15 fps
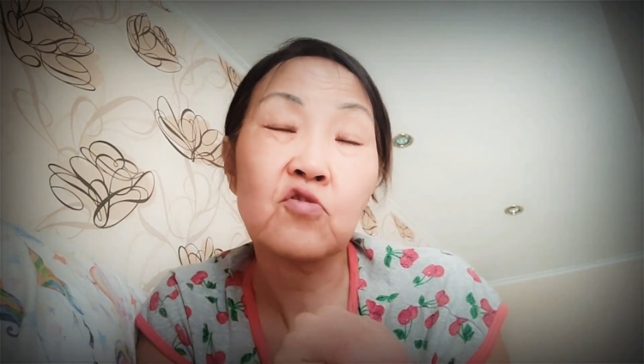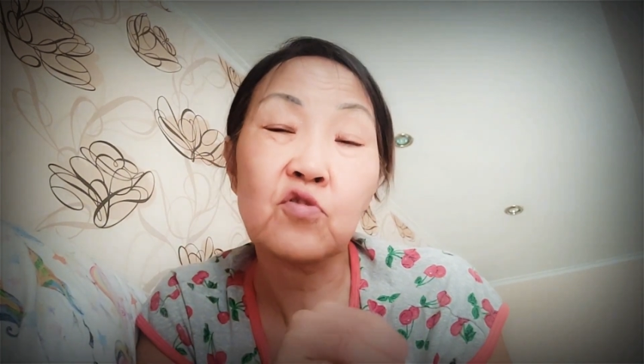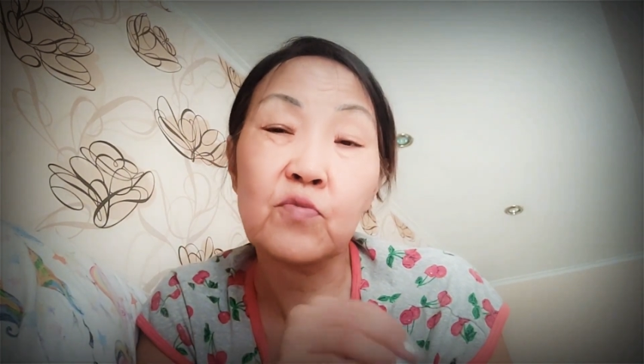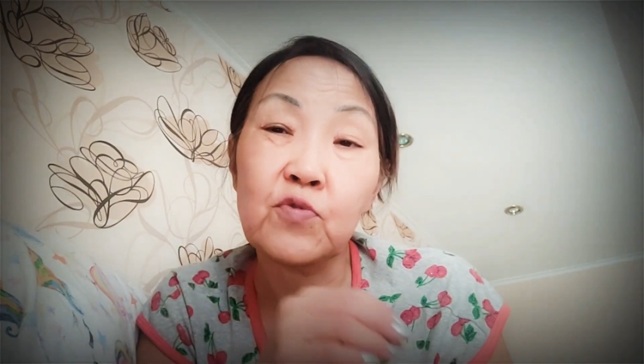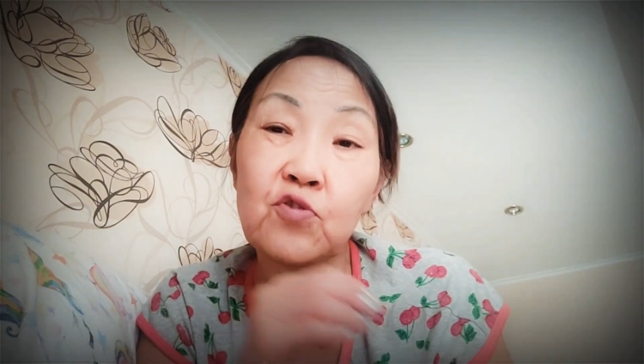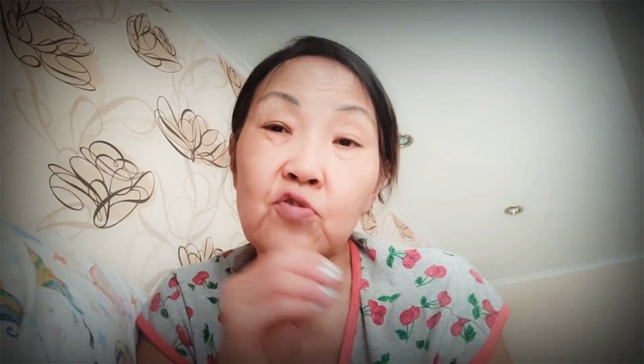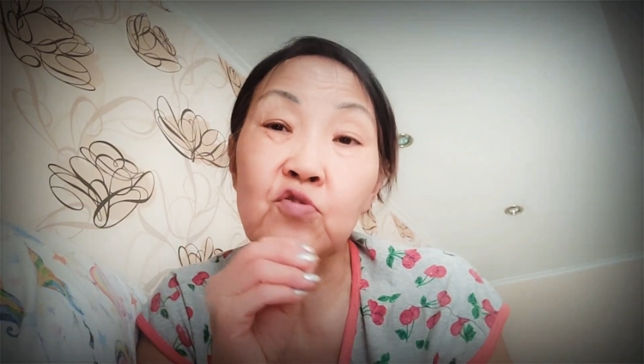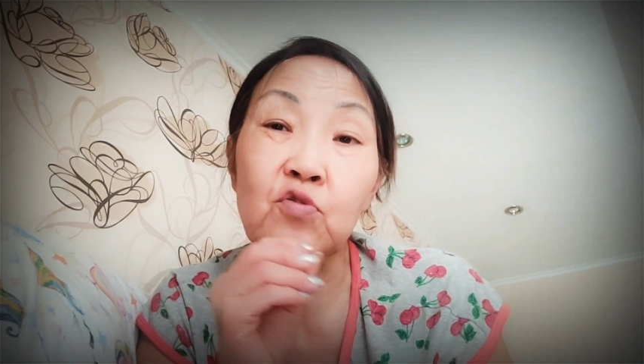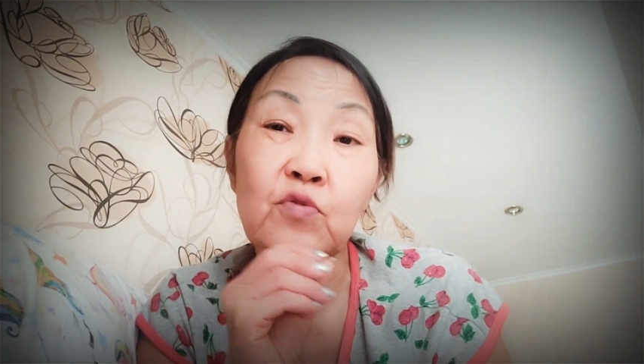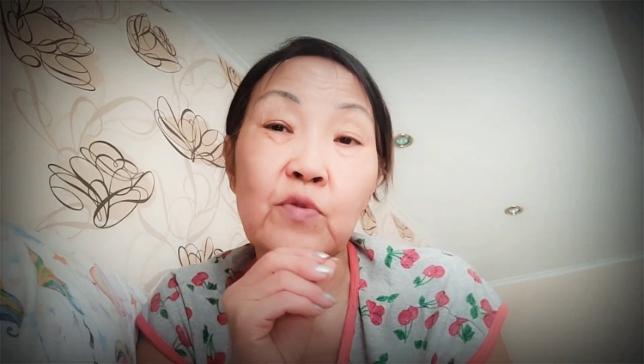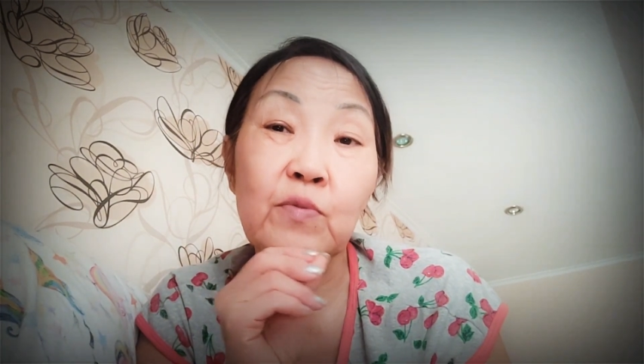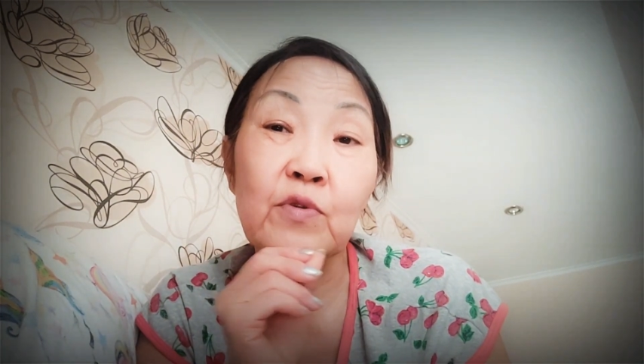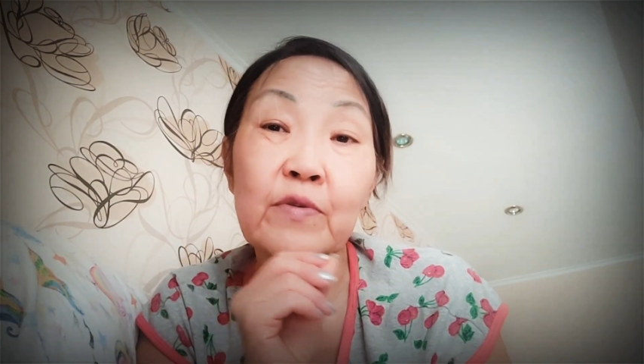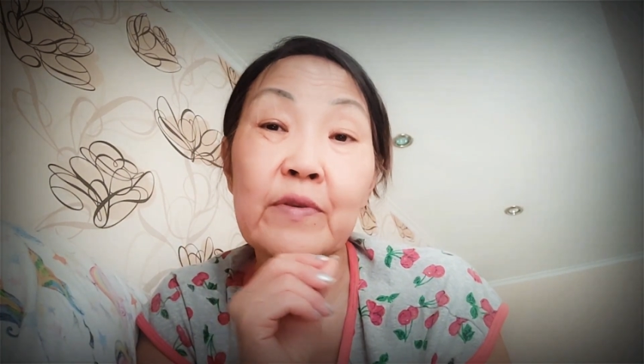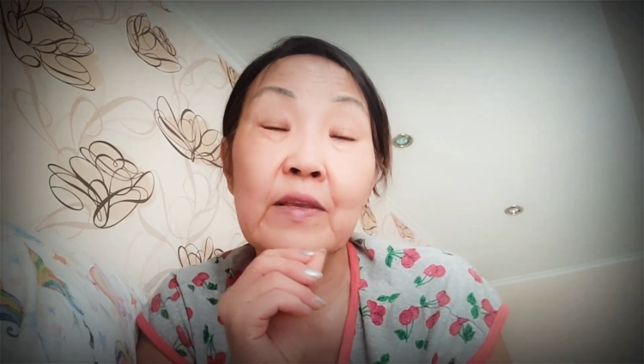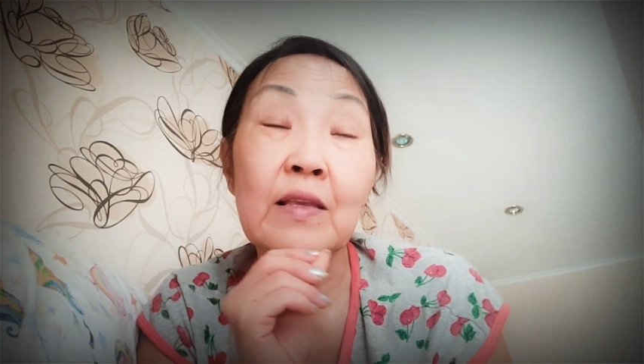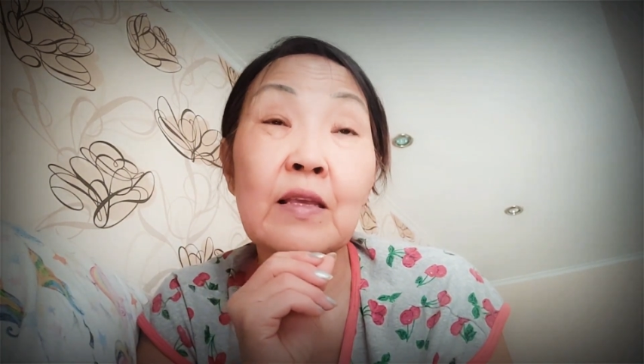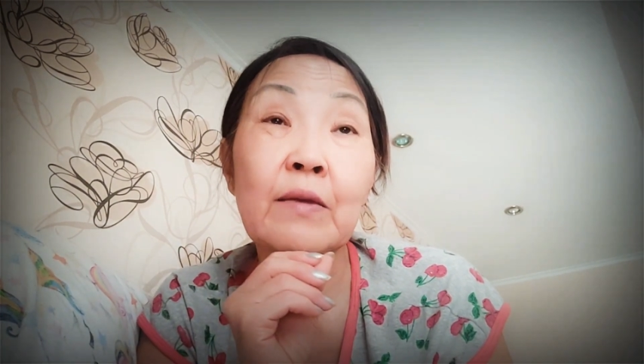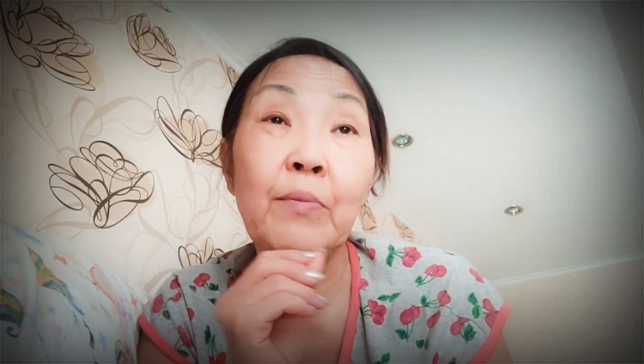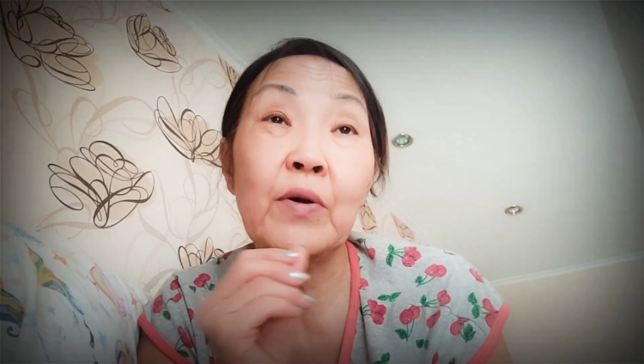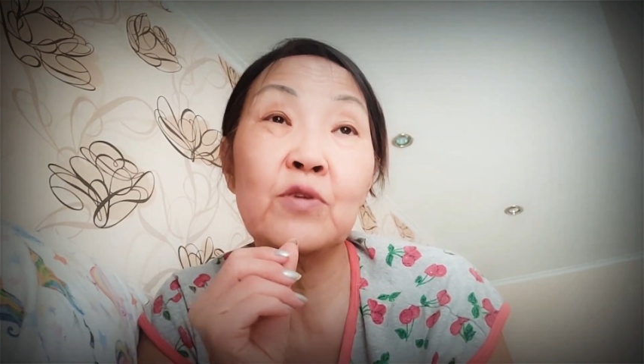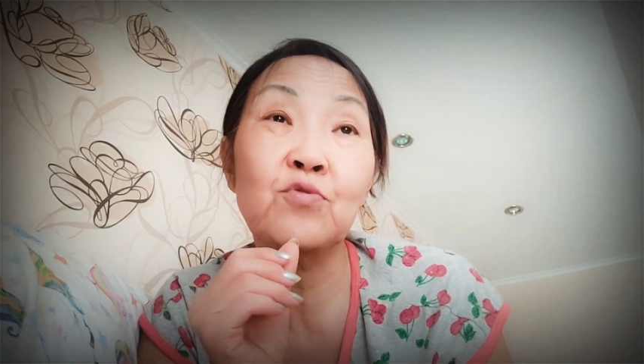чтобы еще что-нибудь
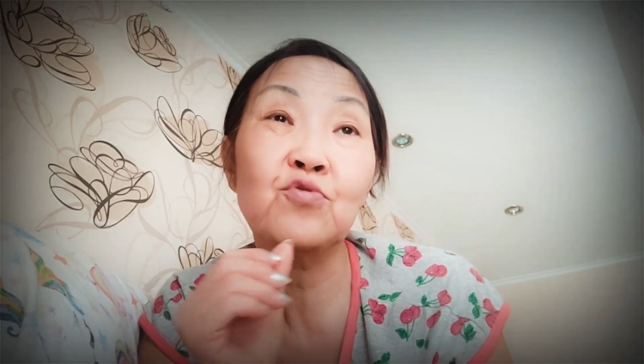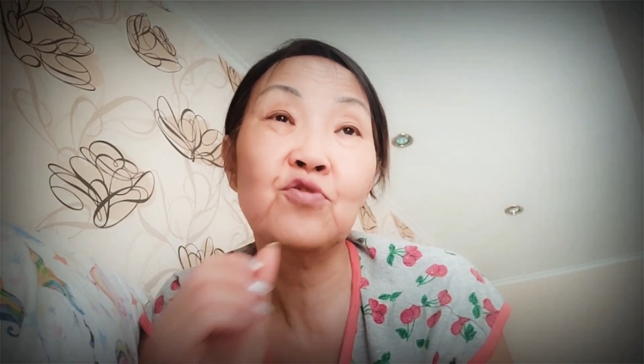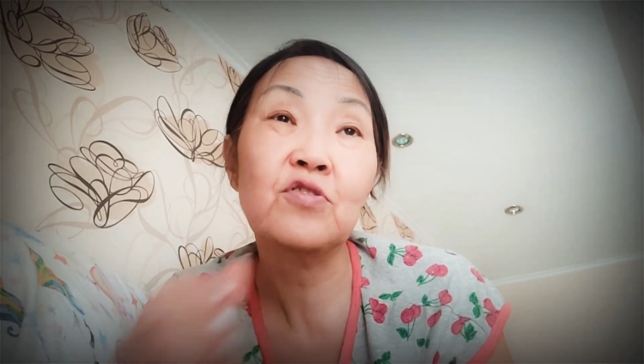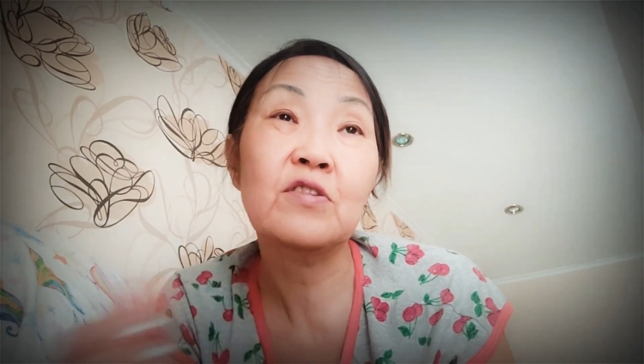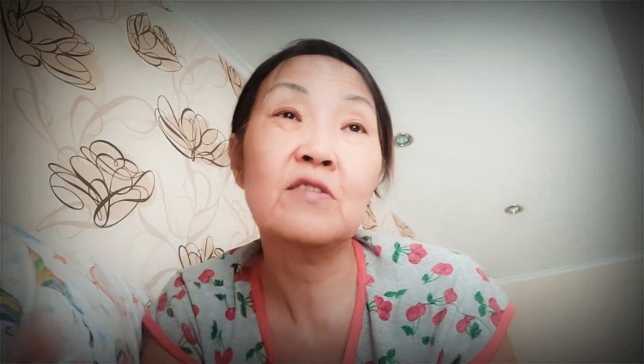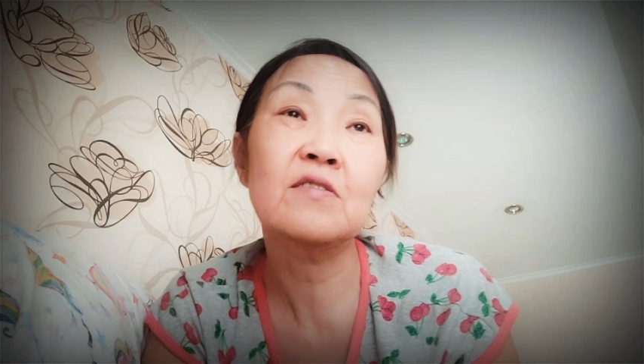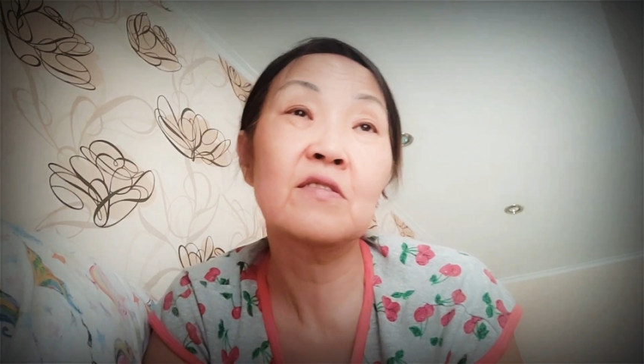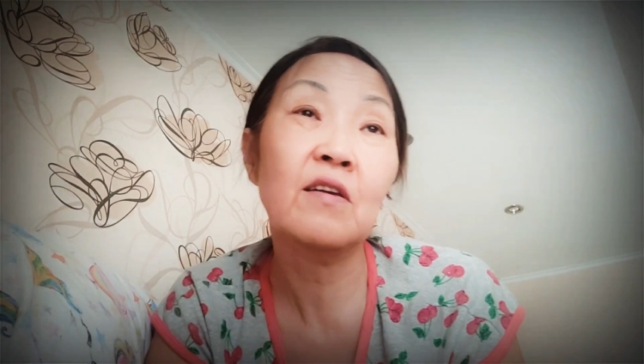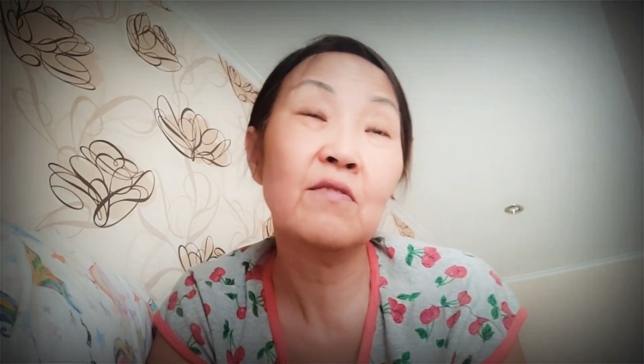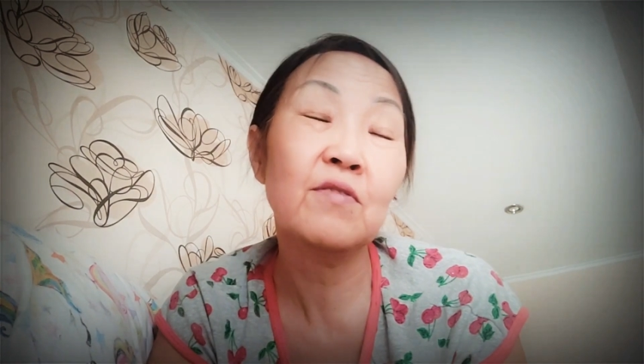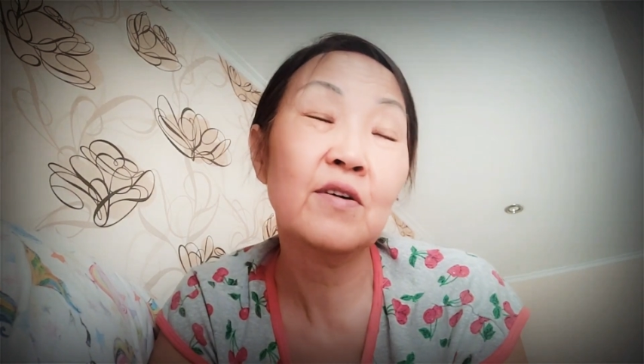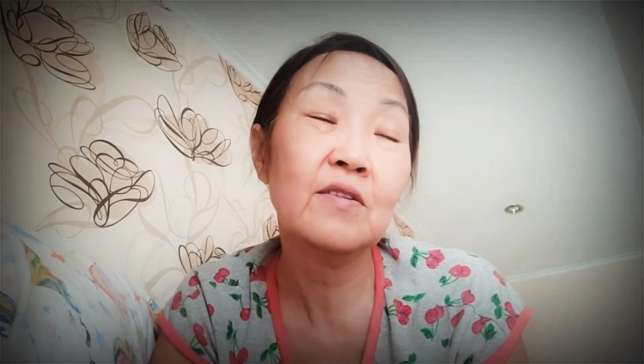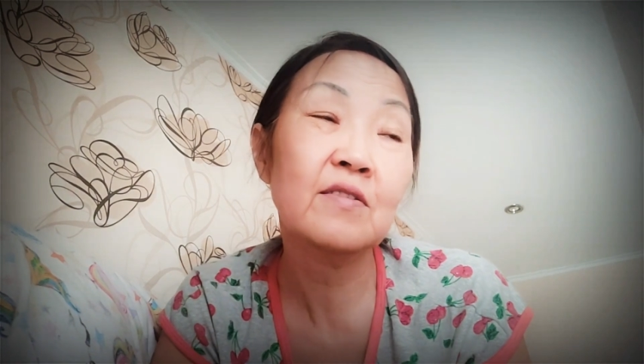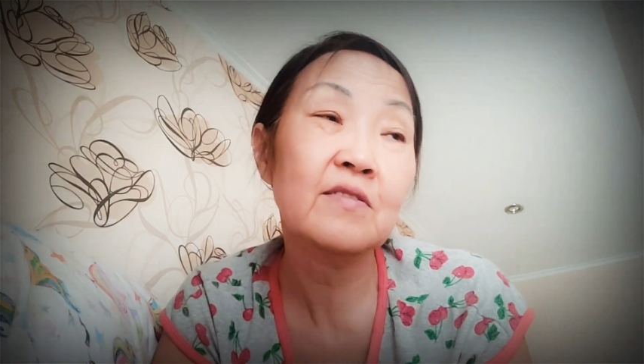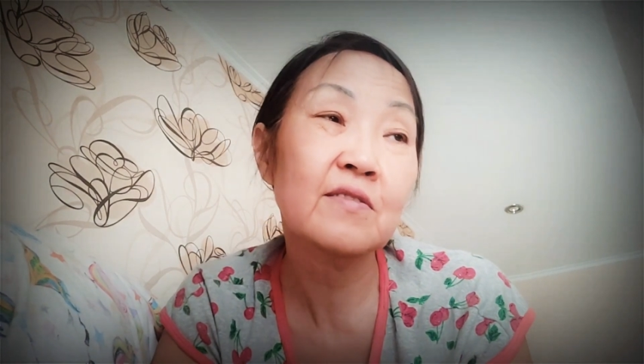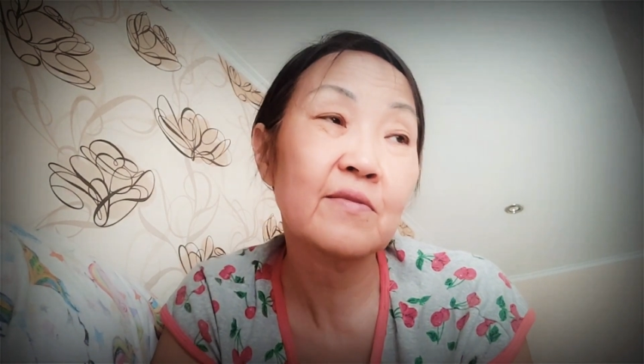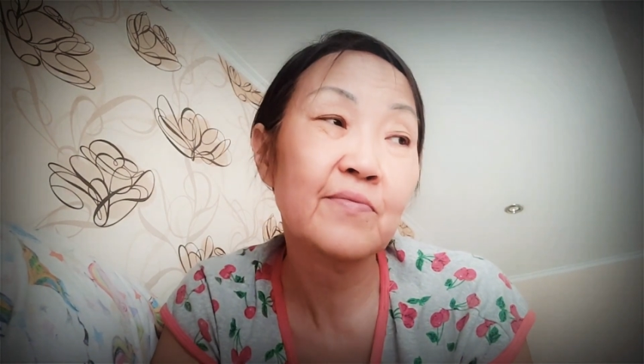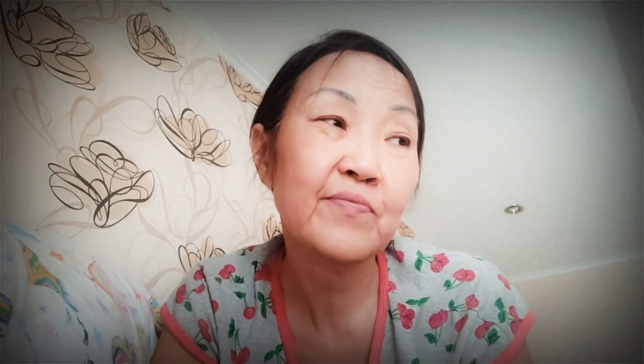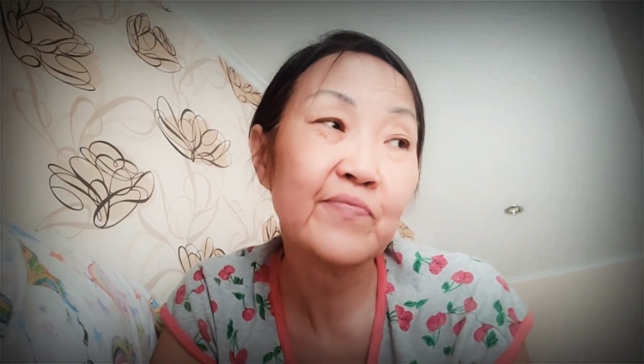на покушать оставалось.